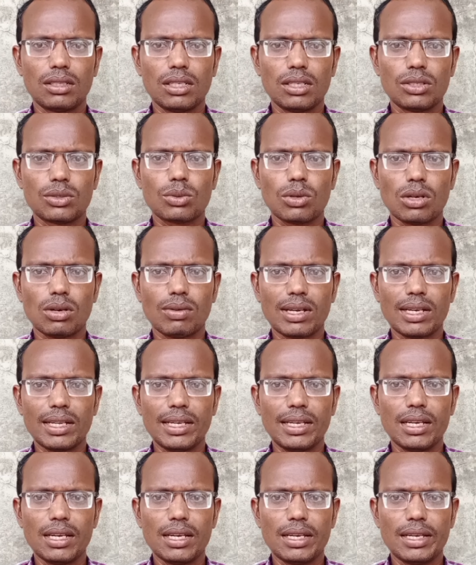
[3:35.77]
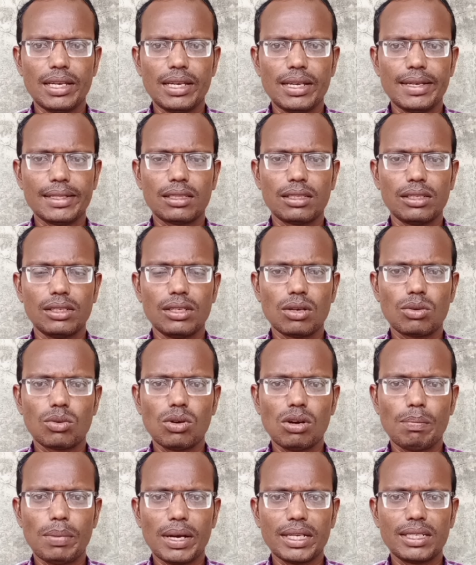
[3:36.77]
తీసుకోవాలి ఈ
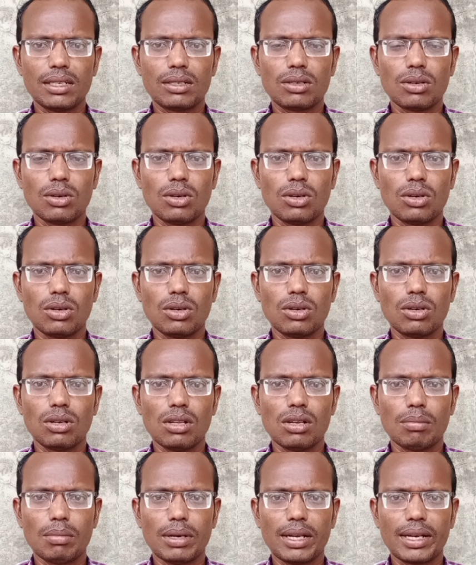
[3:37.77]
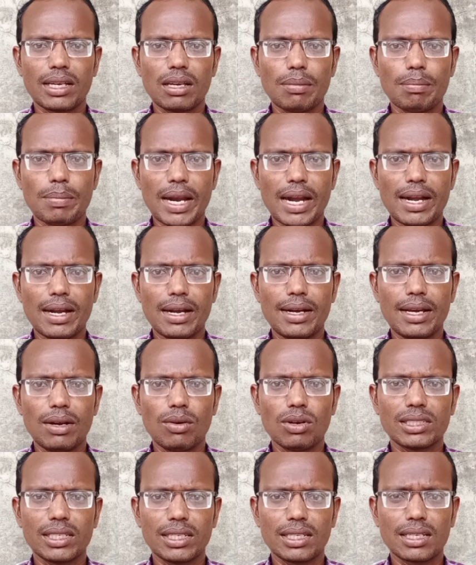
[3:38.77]
ఎక్కువ బడ్జెట్లో మనకి బ్రాండెడే
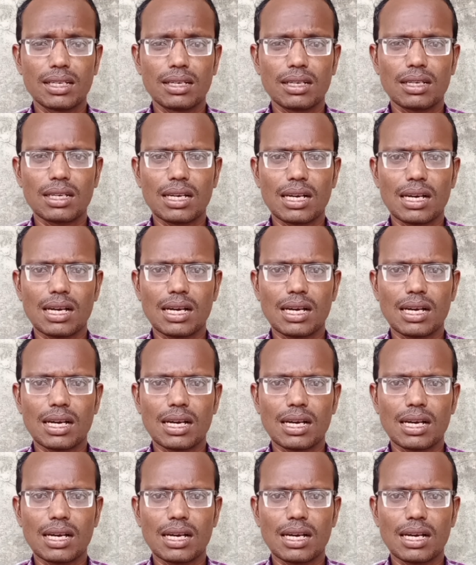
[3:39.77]
వస్తుంది కనుక